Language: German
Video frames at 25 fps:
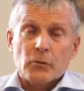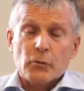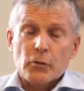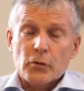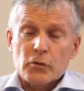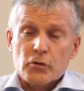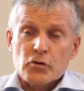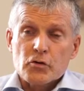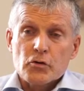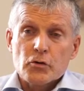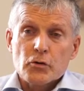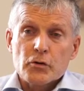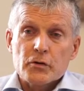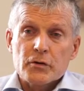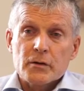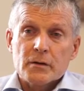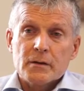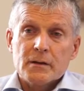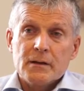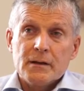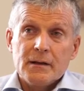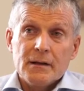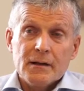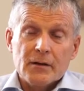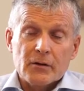
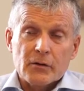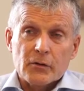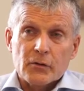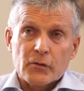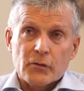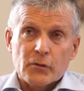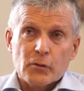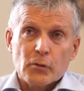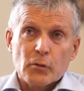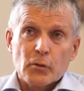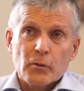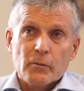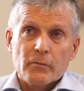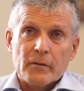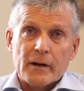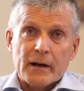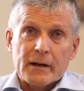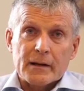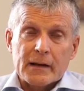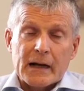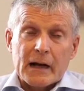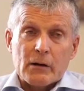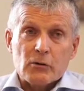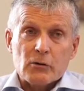Rückschlüsse, die hier gezogen werden,